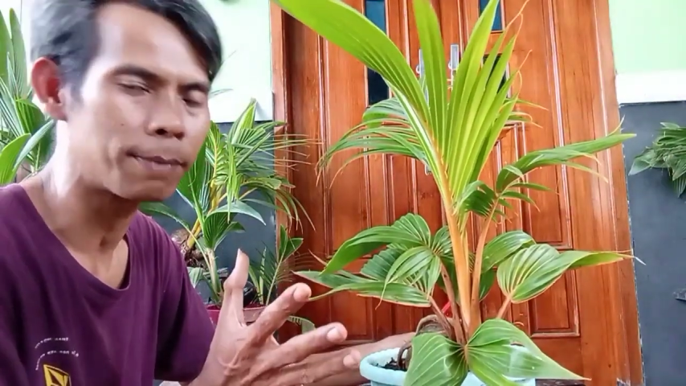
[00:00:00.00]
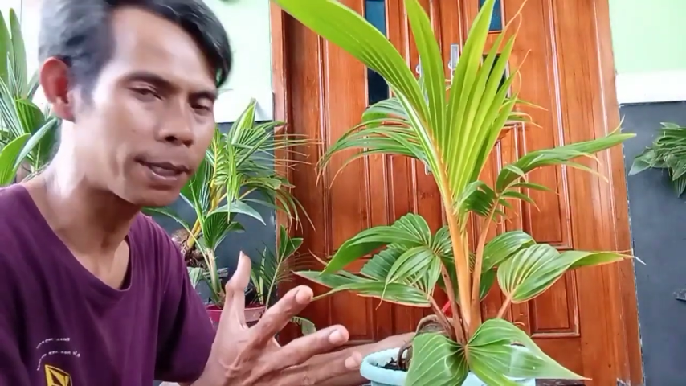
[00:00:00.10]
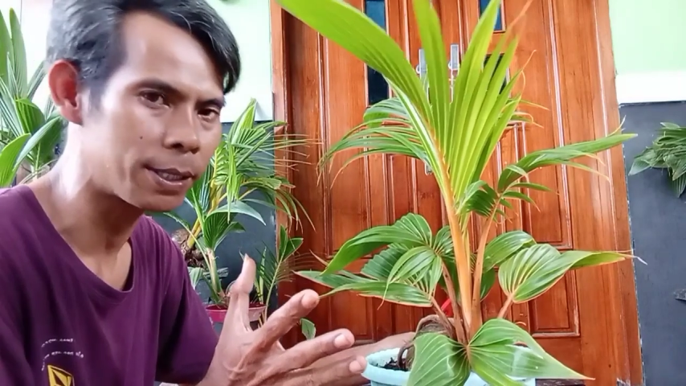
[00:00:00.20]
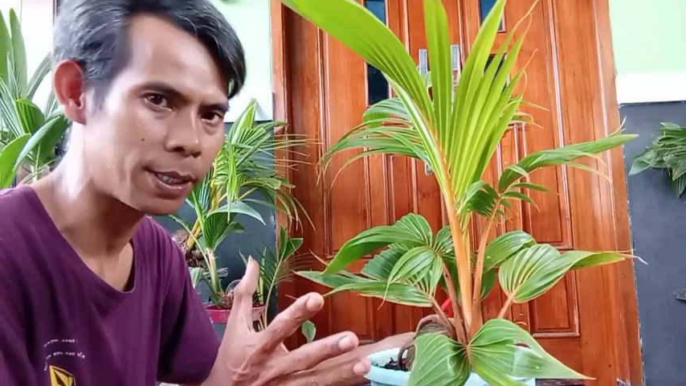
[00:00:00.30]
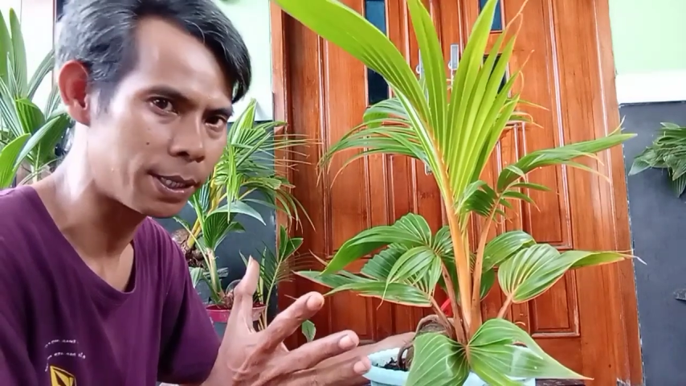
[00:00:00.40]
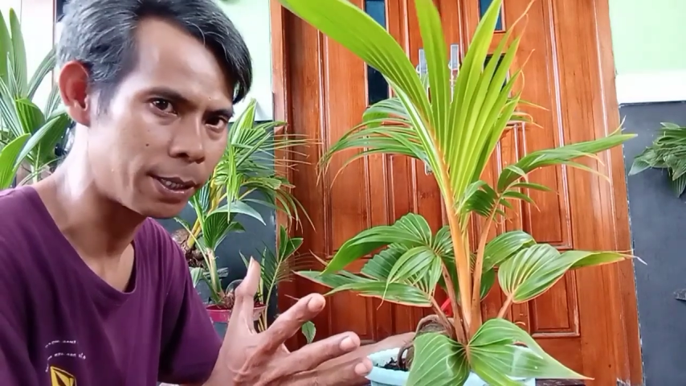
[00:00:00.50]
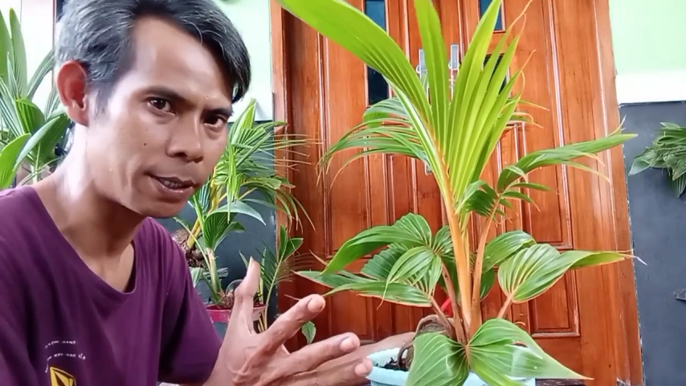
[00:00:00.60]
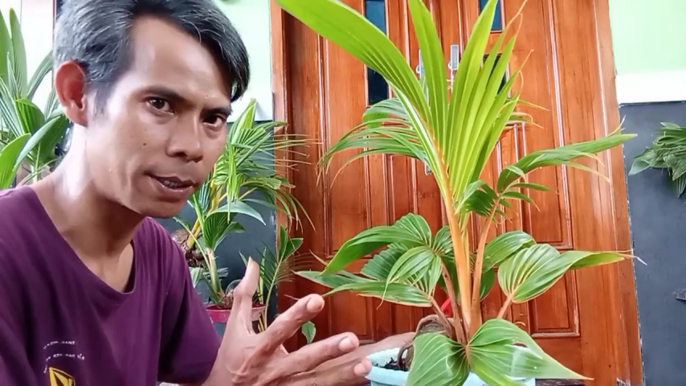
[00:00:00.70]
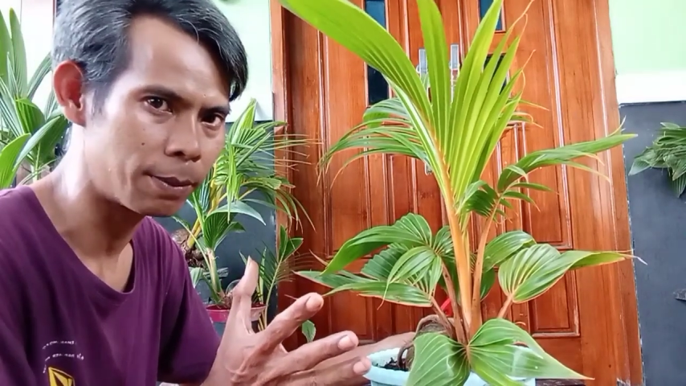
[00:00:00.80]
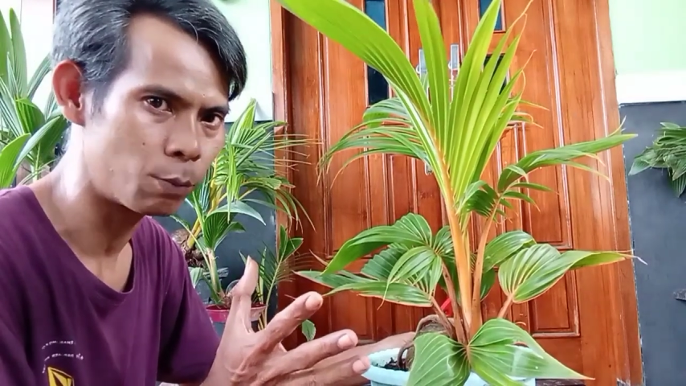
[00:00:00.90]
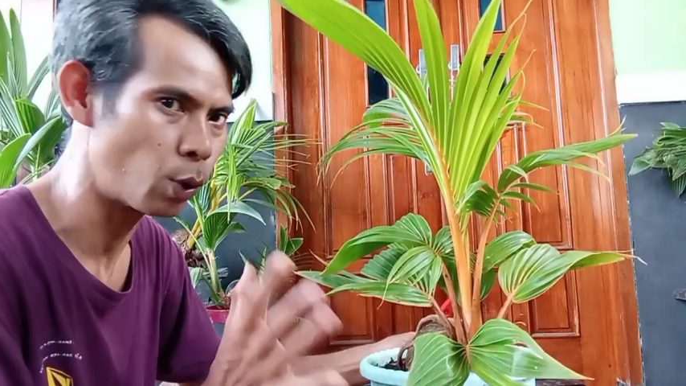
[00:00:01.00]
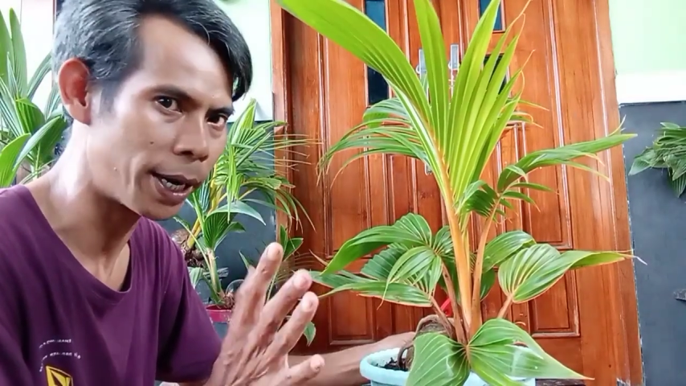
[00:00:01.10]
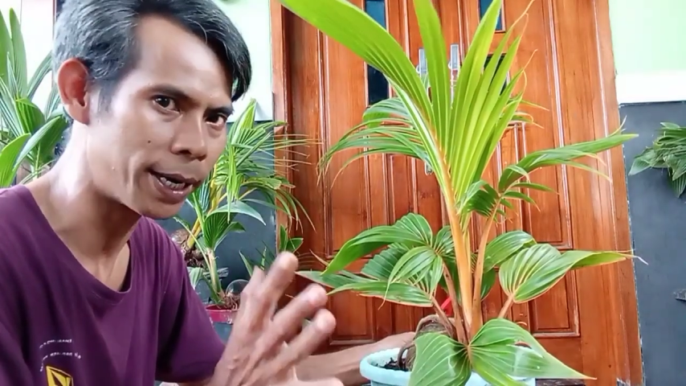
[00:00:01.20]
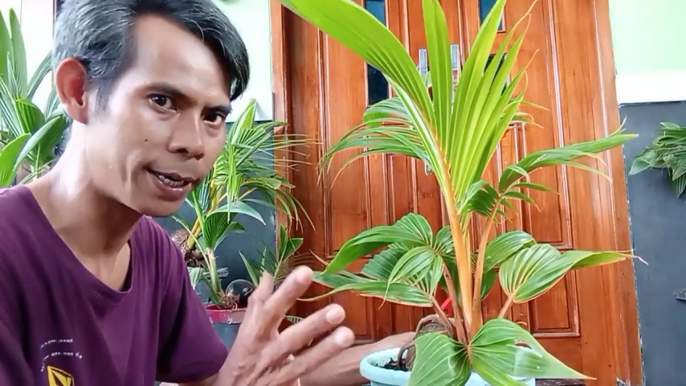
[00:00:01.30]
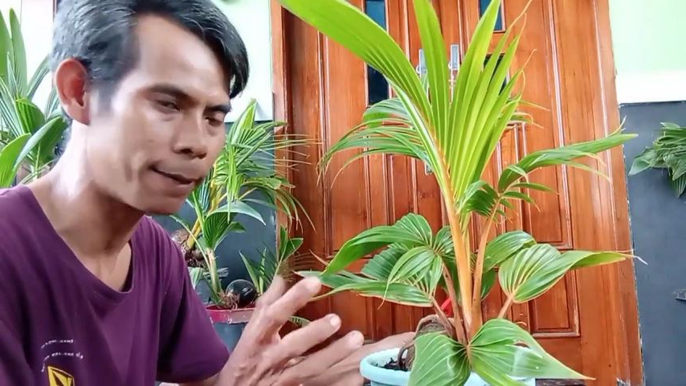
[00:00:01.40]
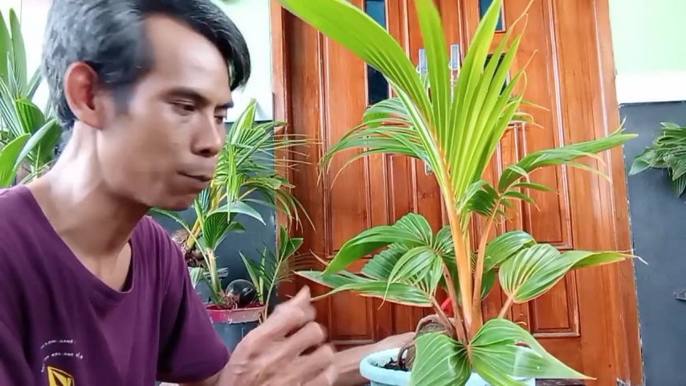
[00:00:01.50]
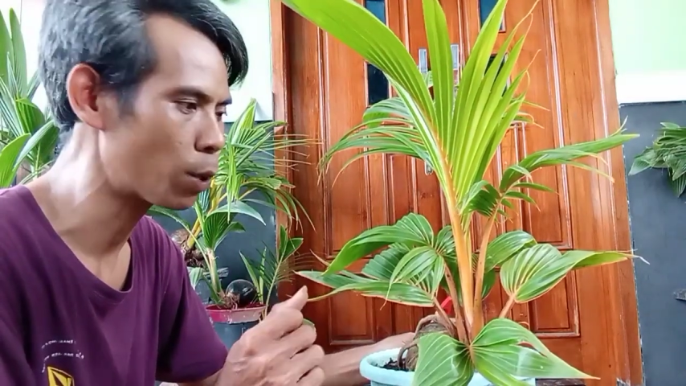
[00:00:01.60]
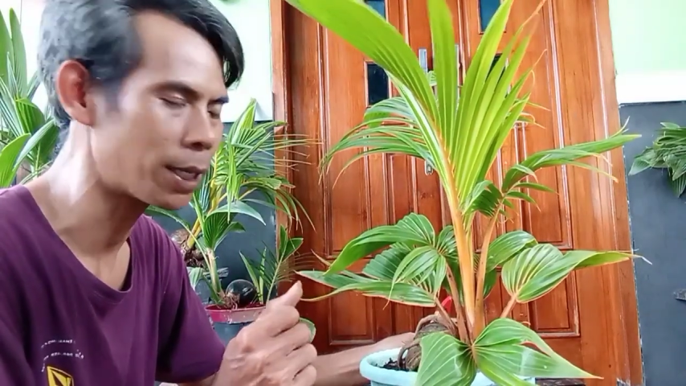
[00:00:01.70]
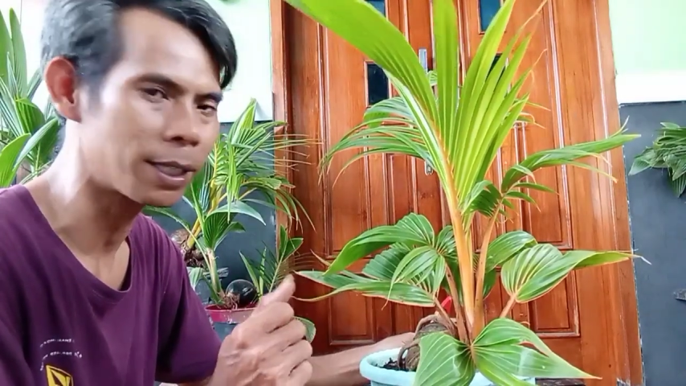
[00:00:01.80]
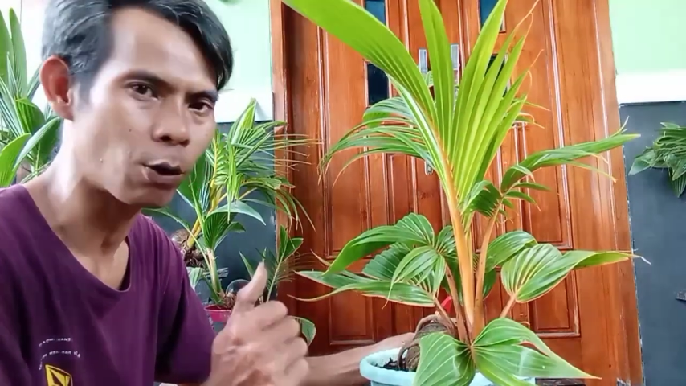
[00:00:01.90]
masih bulanan ya
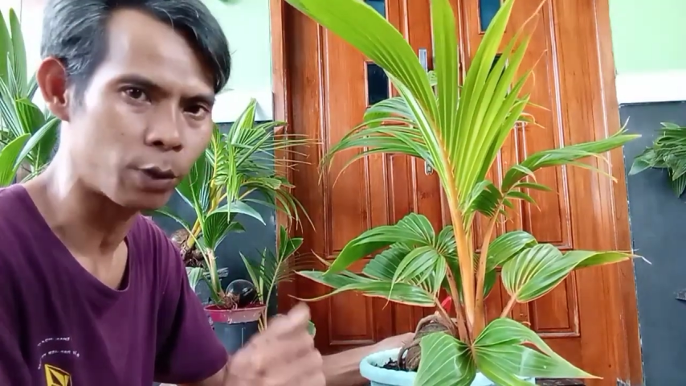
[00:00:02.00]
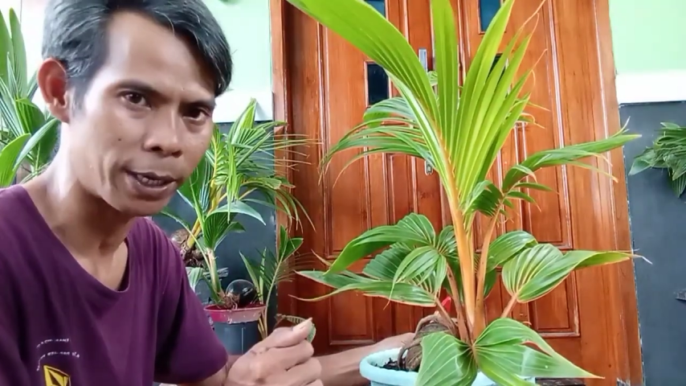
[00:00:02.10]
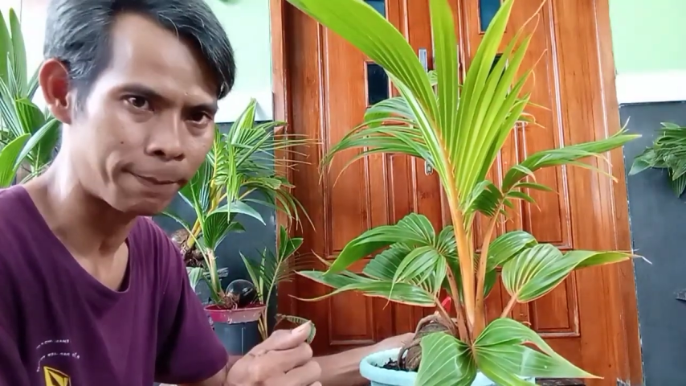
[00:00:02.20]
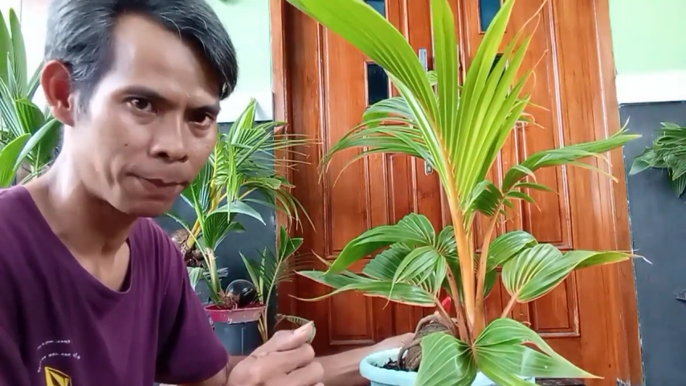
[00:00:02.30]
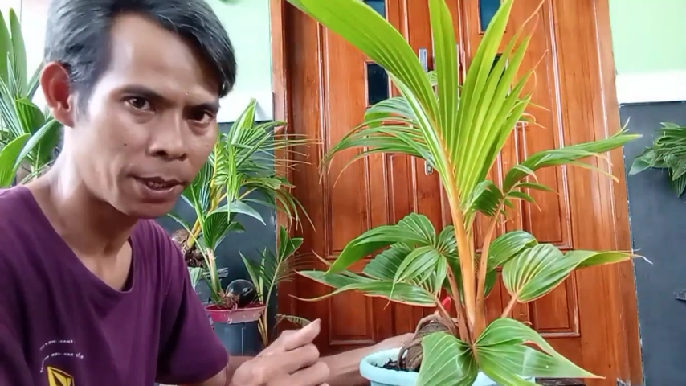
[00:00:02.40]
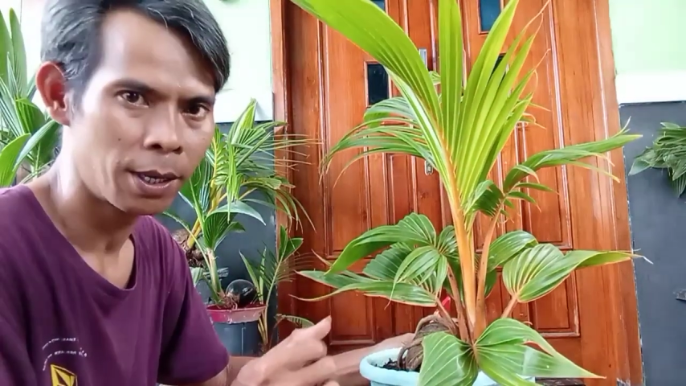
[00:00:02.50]
bukan tahunan